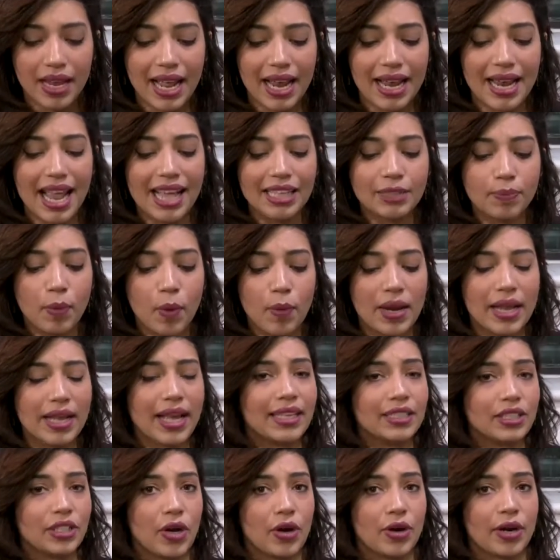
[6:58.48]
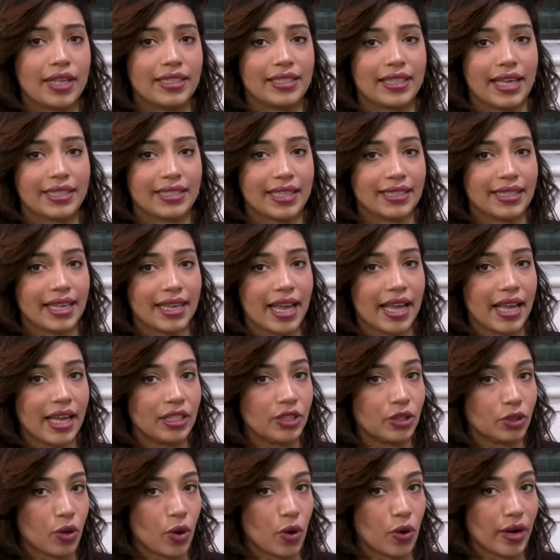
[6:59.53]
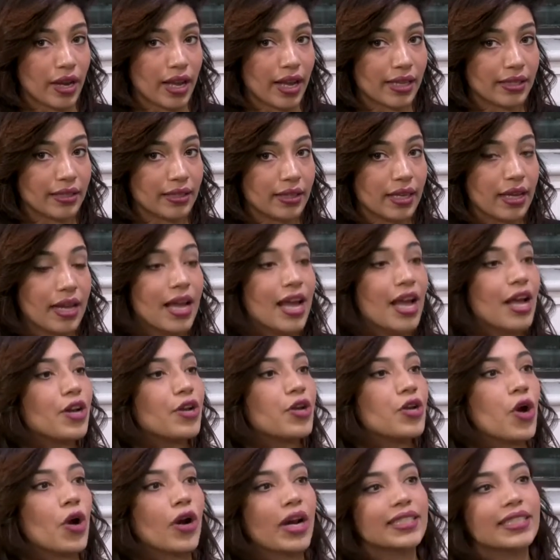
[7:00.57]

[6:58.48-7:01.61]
Las publicaciones que se hacen en historias no